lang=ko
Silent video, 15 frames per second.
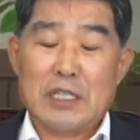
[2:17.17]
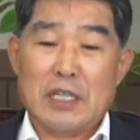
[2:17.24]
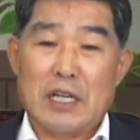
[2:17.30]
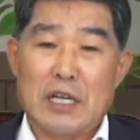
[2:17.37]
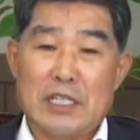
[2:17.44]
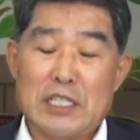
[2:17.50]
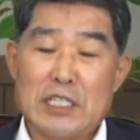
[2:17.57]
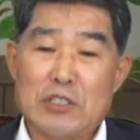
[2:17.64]

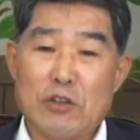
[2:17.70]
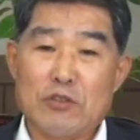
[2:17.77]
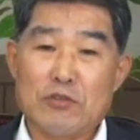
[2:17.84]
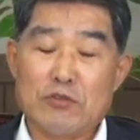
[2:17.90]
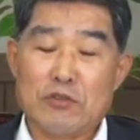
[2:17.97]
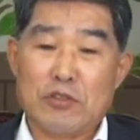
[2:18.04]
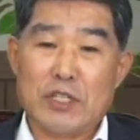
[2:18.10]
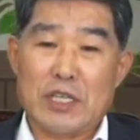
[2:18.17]
아, 이
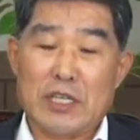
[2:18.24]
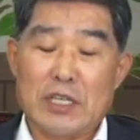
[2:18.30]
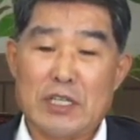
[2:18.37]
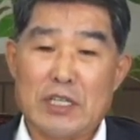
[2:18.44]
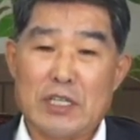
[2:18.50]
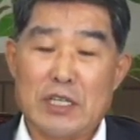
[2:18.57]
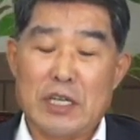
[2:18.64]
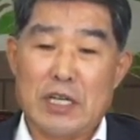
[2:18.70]
선수들이
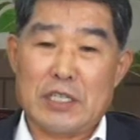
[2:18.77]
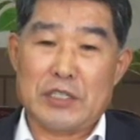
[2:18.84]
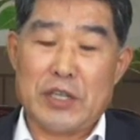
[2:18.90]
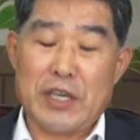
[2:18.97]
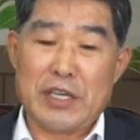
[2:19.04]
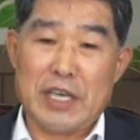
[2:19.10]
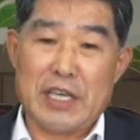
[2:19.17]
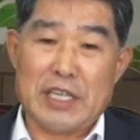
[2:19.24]
아,
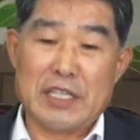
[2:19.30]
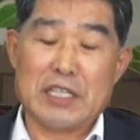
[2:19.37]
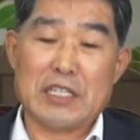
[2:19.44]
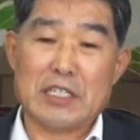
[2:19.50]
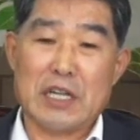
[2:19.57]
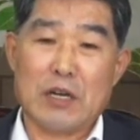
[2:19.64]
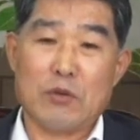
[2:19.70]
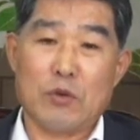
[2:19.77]
세계
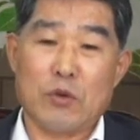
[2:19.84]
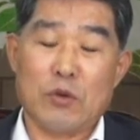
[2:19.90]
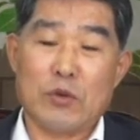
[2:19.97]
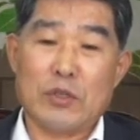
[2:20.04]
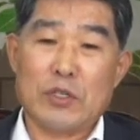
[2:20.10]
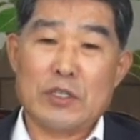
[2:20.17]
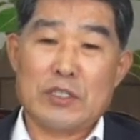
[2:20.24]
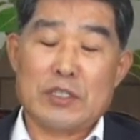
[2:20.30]
1위를 하고
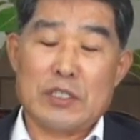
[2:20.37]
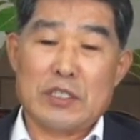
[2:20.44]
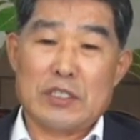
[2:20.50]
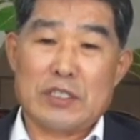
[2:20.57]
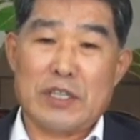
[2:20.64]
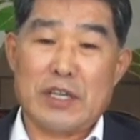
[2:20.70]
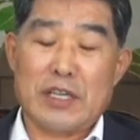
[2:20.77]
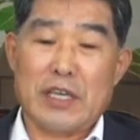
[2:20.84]

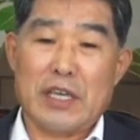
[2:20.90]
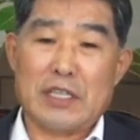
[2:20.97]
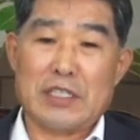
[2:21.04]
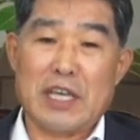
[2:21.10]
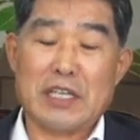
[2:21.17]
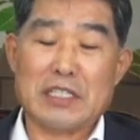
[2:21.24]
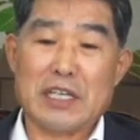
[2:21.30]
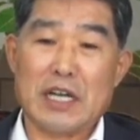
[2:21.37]
세계
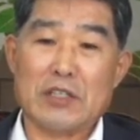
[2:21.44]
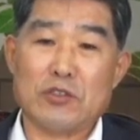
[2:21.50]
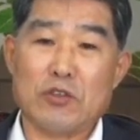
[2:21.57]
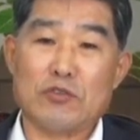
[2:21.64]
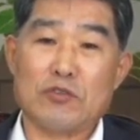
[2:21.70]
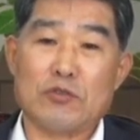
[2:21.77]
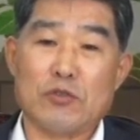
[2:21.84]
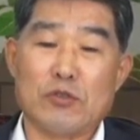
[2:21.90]
쟁쟁한
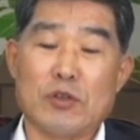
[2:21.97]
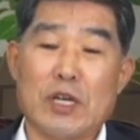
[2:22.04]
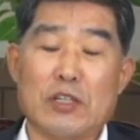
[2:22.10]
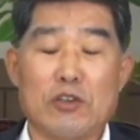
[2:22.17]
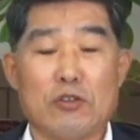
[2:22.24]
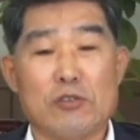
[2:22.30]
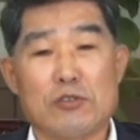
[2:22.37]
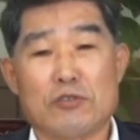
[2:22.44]
선수들과
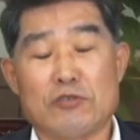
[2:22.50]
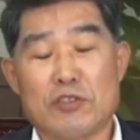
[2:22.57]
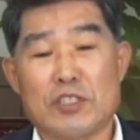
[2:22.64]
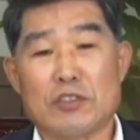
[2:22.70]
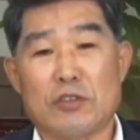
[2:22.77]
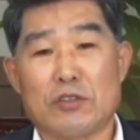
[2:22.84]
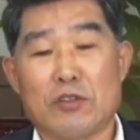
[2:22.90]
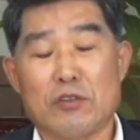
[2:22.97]
겨룰 수
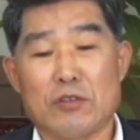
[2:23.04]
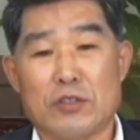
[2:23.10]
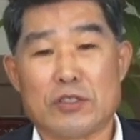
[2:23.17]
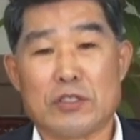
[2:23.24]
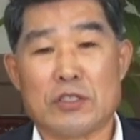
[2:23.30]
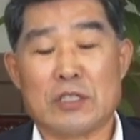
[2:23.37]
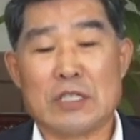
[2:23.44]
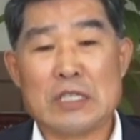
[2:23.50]
있었던
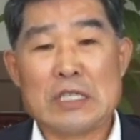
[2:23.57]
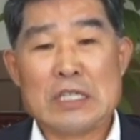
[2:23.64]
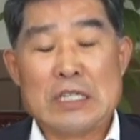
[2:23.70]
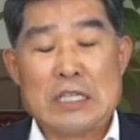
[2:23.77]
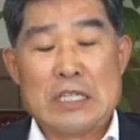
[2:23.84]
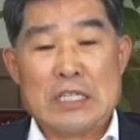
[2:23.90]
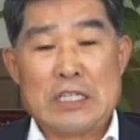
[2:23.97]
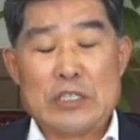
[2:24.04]
것은
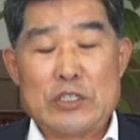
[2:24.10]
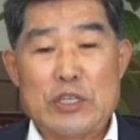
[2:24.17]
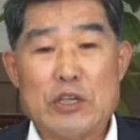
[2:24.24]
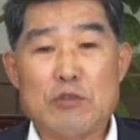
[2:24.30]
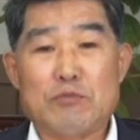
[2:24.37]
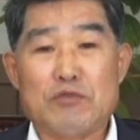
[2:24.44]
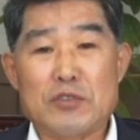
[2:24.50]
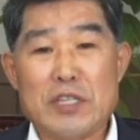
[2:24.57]

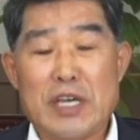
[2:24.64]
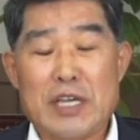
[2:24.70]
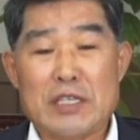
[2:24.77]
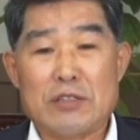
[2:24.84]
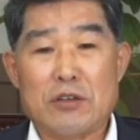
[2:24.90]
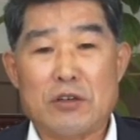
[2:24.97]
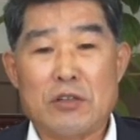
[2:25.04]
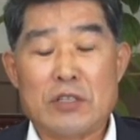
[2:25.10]
체육
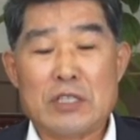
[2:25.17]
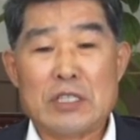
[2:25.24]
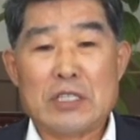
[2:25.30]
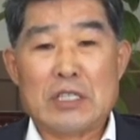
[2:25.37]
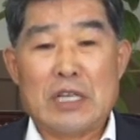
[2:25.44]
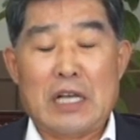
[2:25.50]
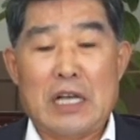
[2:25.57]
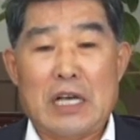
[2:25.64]
분야에서
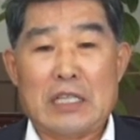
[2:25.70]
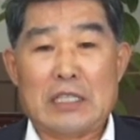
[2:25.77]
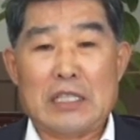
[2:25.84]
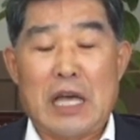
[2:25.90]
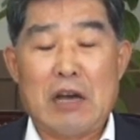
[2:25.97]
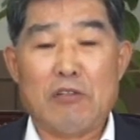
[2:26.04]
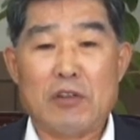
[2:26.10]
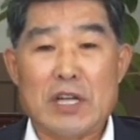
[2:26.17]
아,
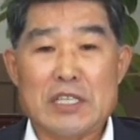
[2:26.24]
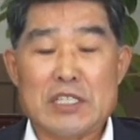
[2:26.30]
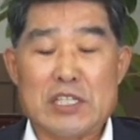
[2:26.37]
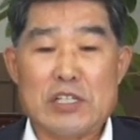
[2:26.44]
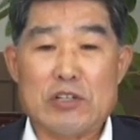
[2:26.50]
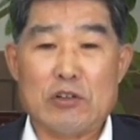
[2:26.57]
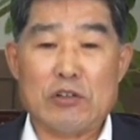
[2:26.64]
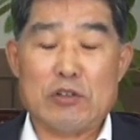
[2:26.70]
탁월한
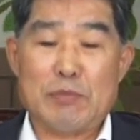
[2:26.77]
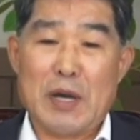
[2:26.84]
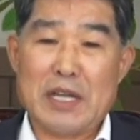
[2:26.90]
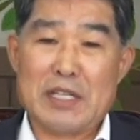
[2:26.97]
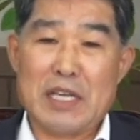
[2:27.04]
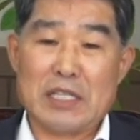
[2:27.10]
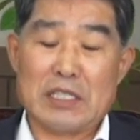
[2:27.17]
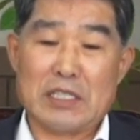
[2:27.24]
실력을
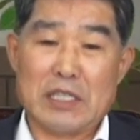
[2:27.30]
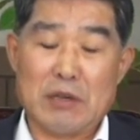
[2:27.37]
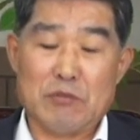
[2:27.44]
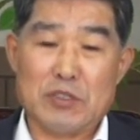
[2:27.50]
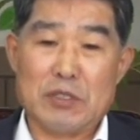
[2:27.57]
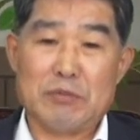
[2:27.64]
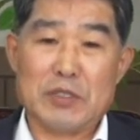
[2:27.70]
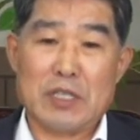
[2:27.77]
발휘했기
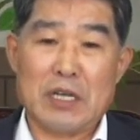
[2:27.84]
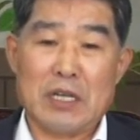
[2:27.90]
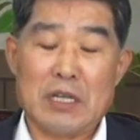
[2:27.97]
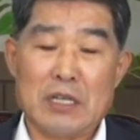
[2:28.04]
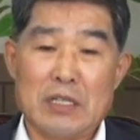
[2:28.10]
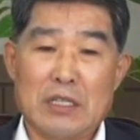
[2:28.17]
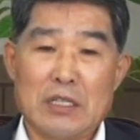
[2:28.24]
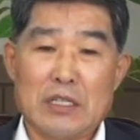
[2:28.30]
때문입니다.
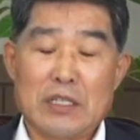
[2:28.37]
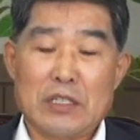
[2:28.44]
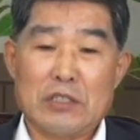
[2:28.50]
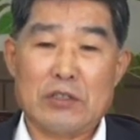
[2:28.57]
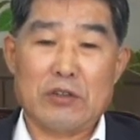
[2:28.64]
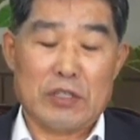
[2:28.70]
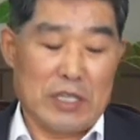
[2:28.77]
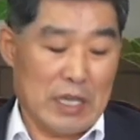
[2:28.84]

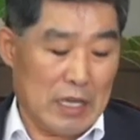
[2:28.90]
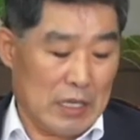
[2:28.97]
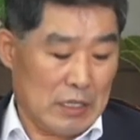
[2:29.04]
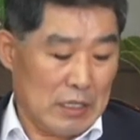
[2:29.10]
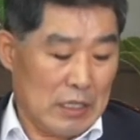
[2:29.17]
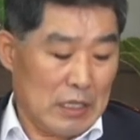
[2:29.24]
그러기에